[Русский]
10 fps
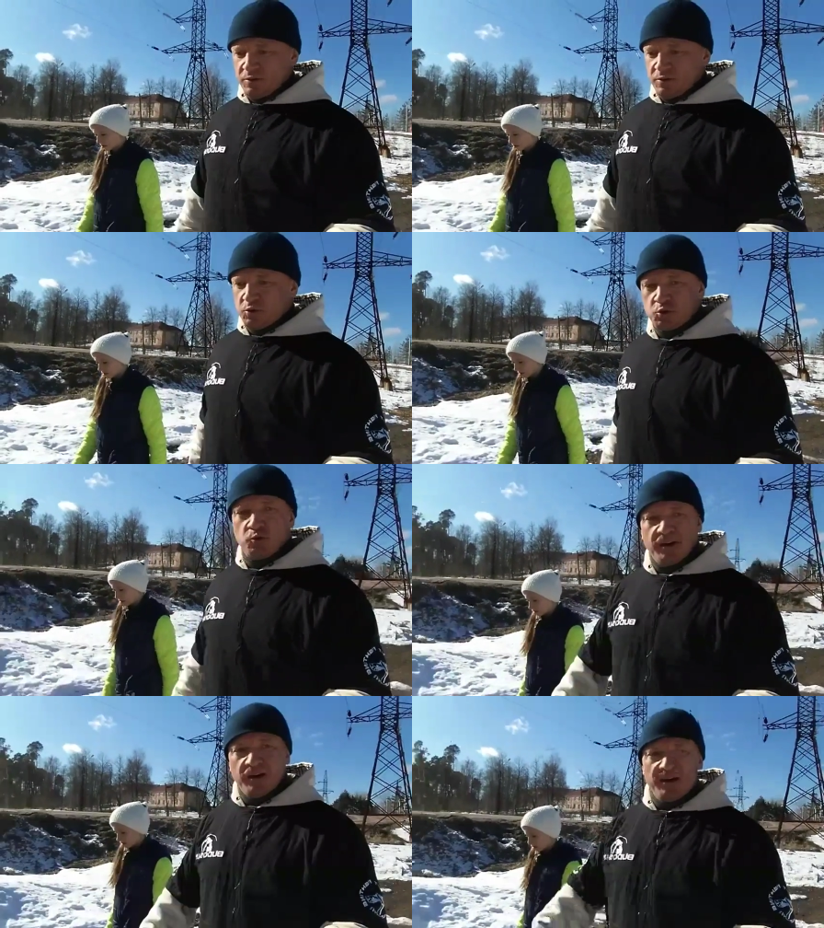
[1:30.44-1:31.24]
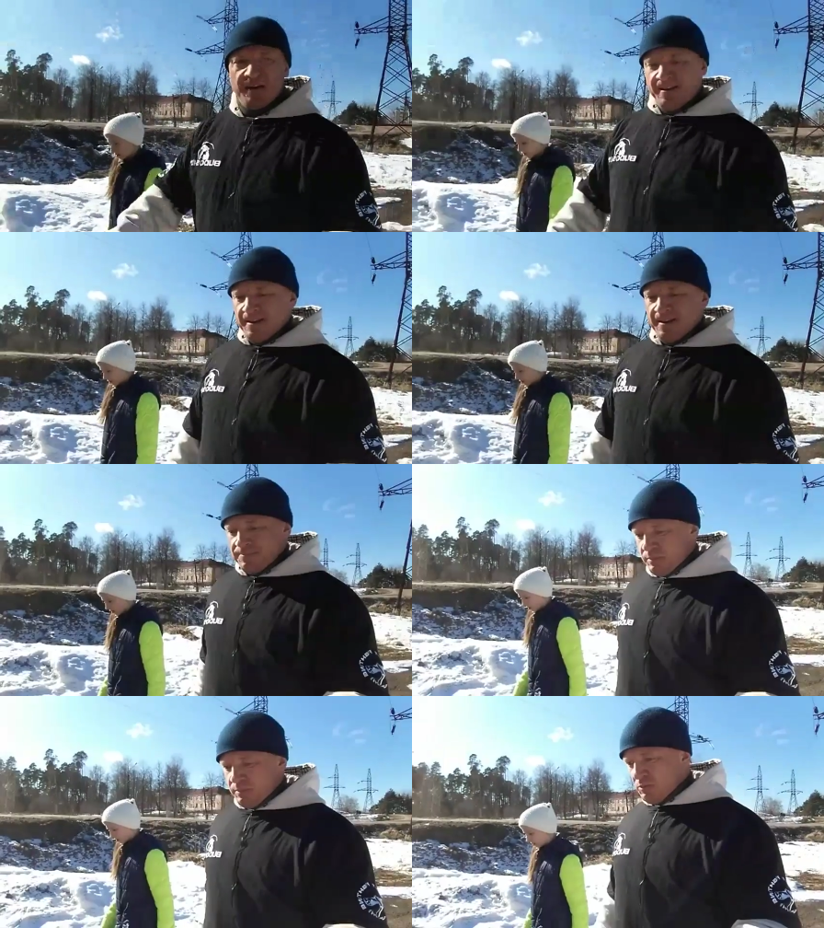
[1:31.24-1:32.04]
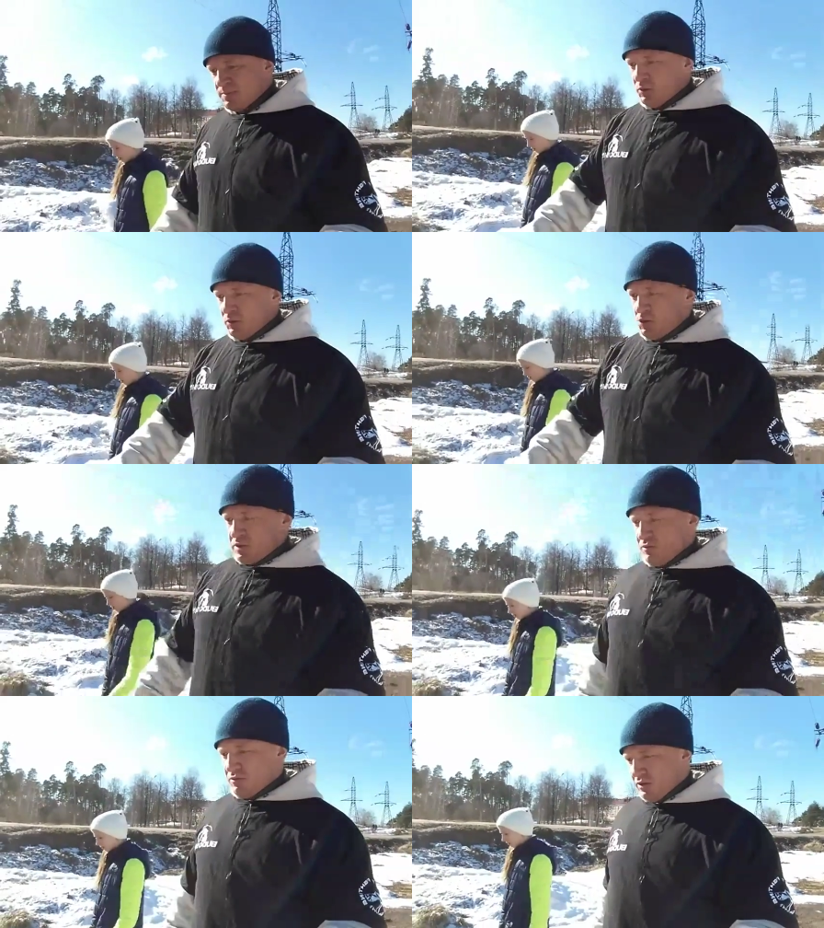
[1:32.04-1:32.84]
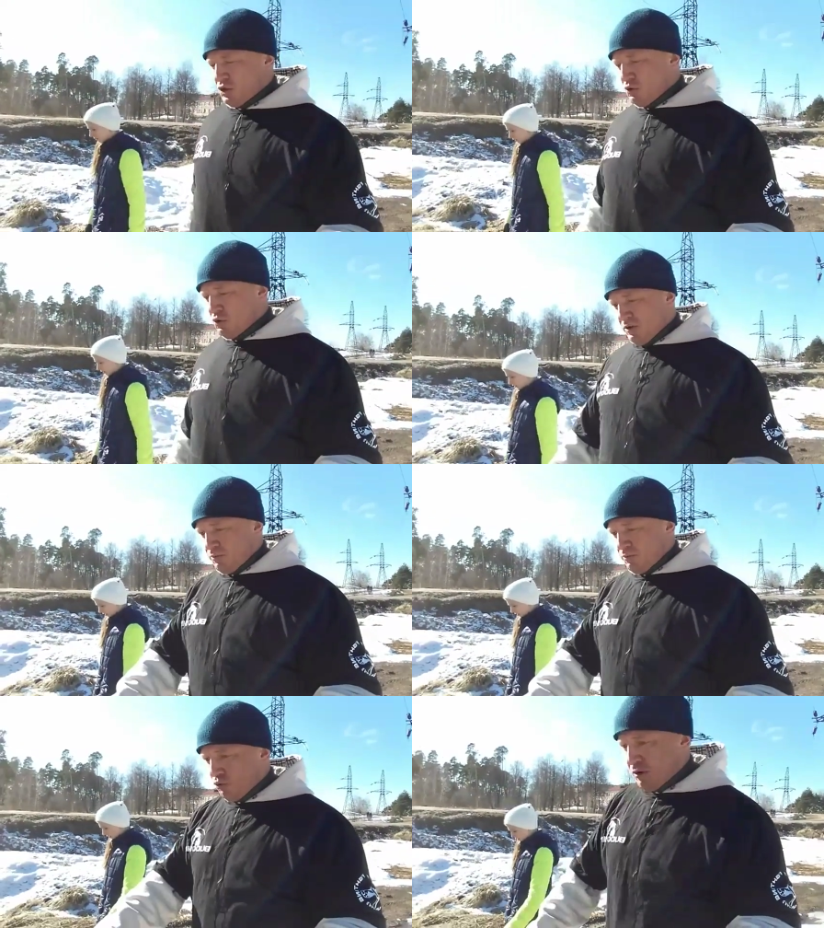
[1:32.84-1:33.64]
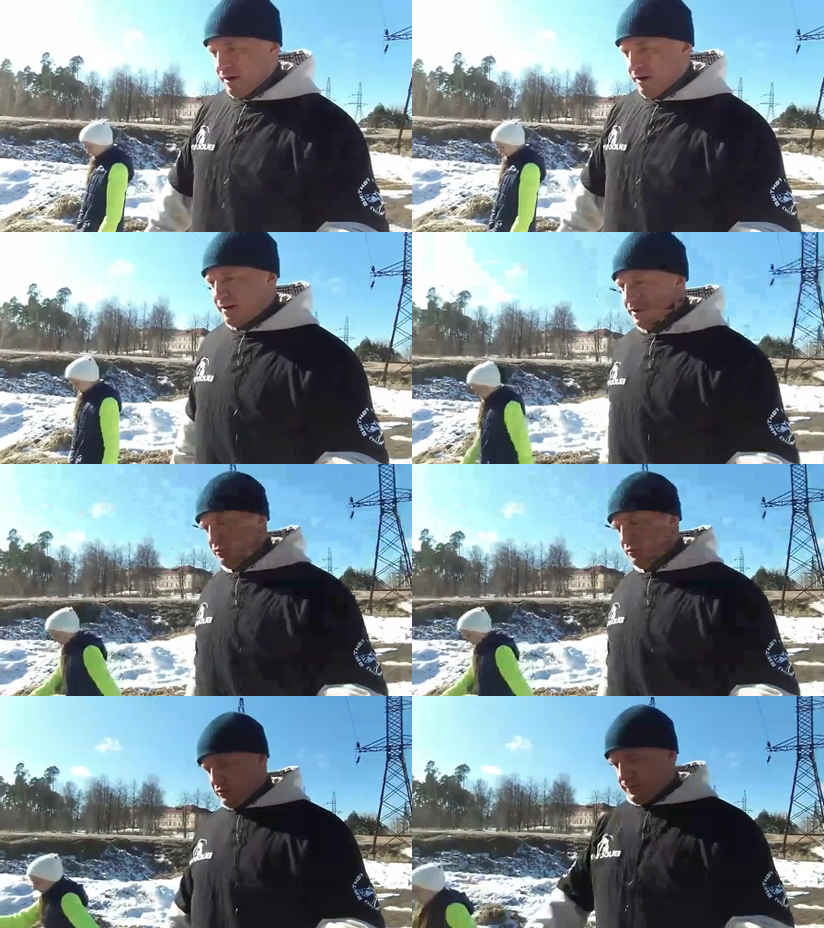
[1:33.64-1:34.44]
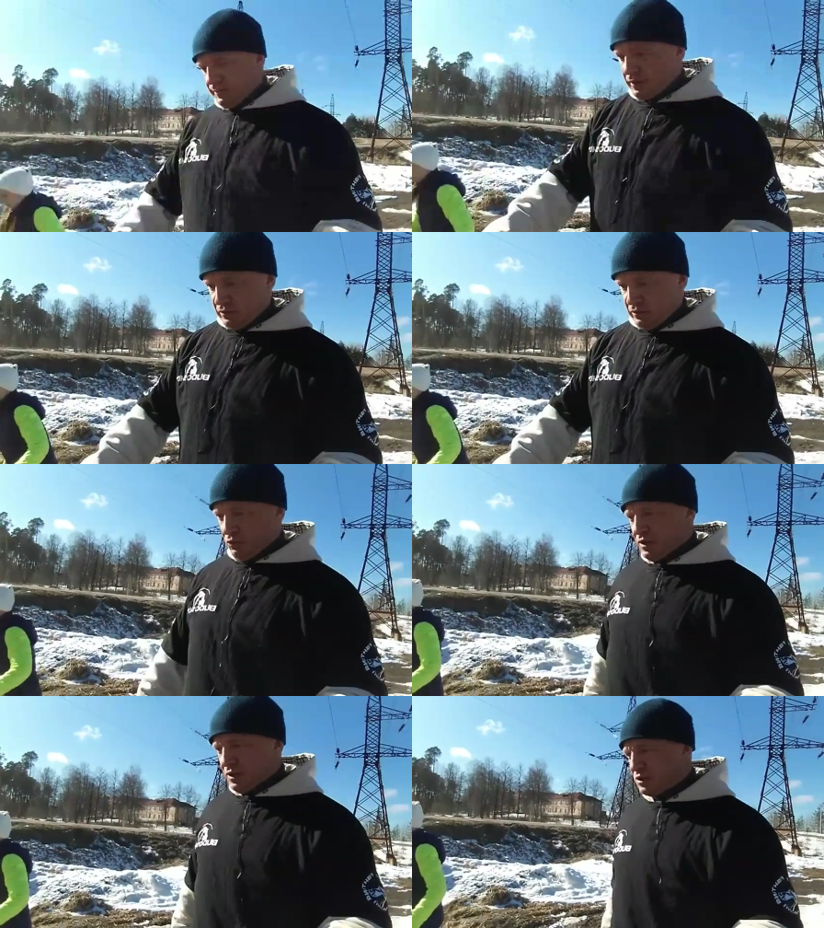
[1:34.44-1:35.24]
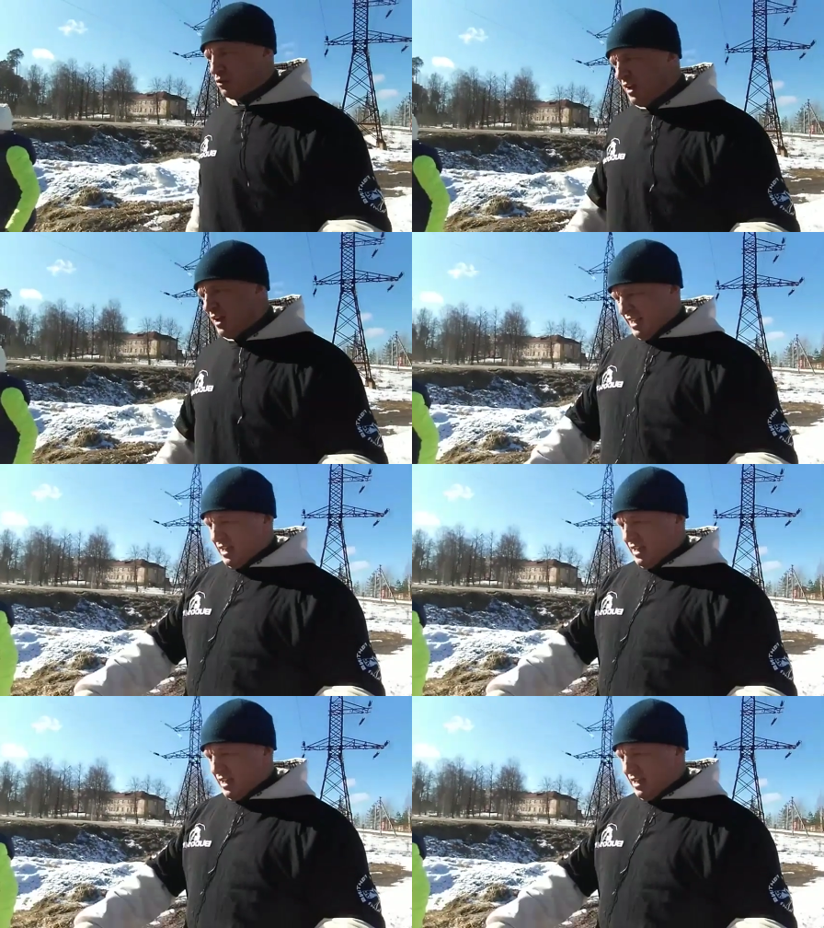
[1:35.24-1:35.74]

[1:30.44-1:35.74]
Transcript: уже все сухо. Потом смотрю сейчас ну, отчеты по э, рунтастику